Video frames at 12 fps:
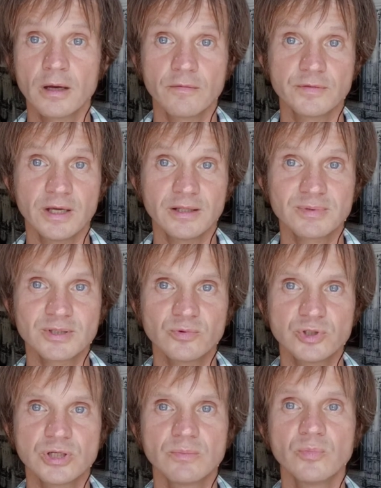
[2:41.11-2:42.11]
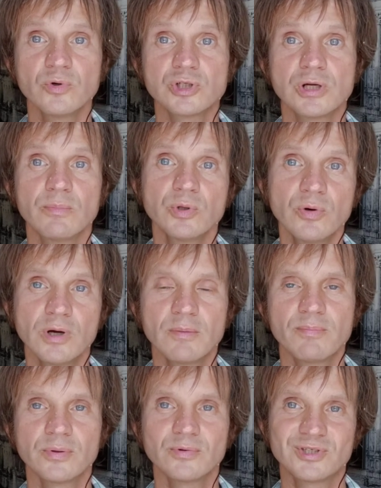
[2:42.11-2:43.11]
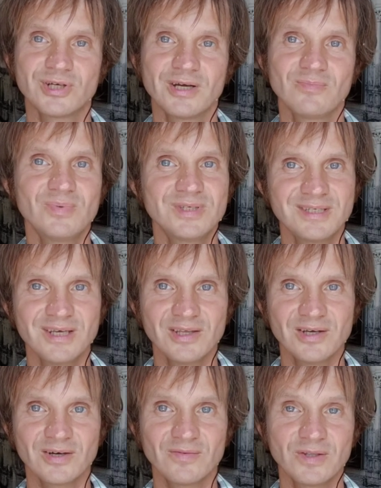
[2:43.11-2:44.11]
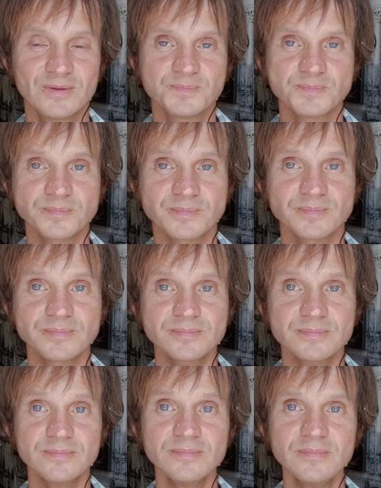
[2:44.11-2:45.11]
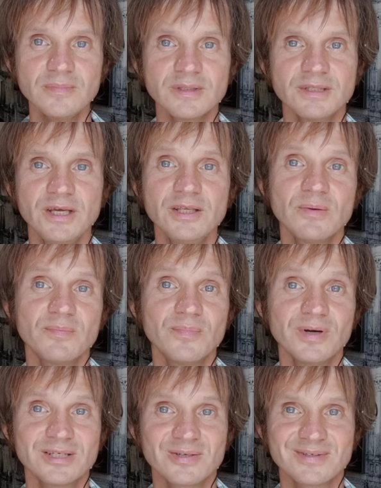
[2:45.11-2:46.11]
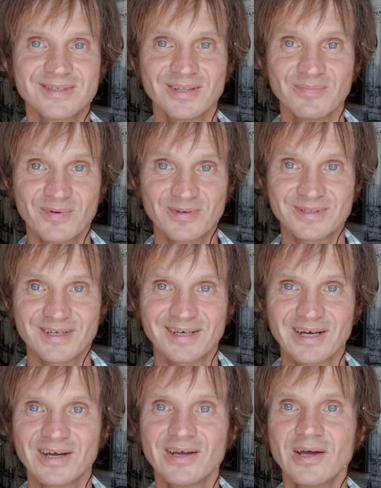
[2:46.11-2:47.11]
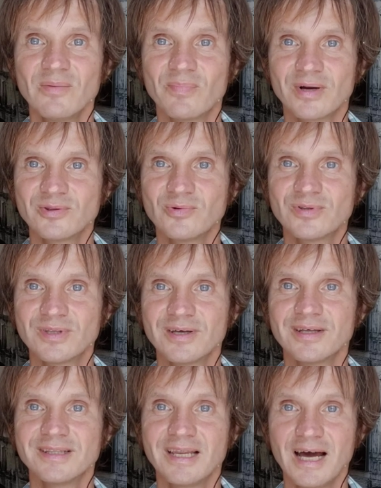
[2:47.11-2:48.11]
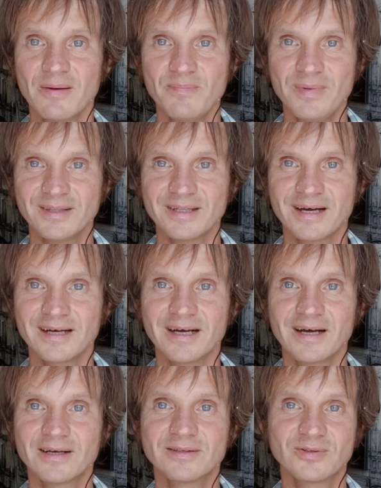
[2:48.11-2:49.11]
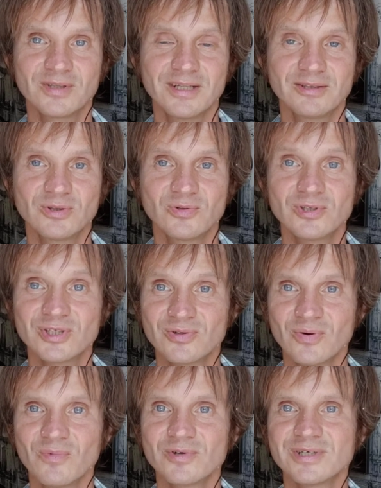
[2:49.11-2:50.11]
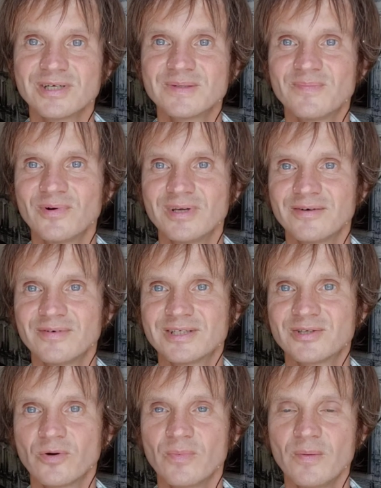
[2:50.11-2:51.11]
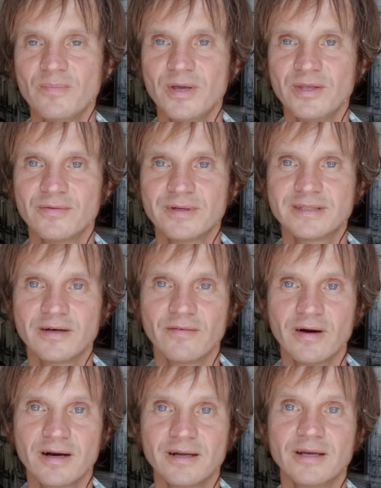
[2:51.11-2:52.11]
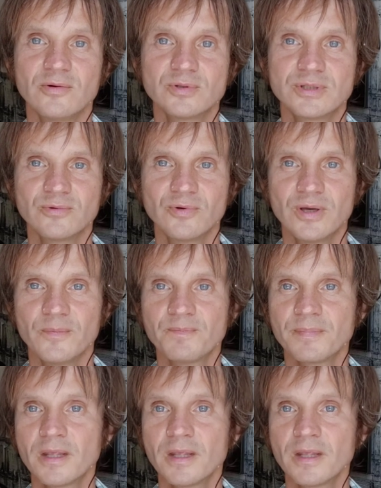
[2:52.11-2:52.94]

В данном случае можно многое получать без денег, ведь деньги были созданы просто как продукт для обмена, как то, что можно использовать, чтобы обменивать товар или услуги.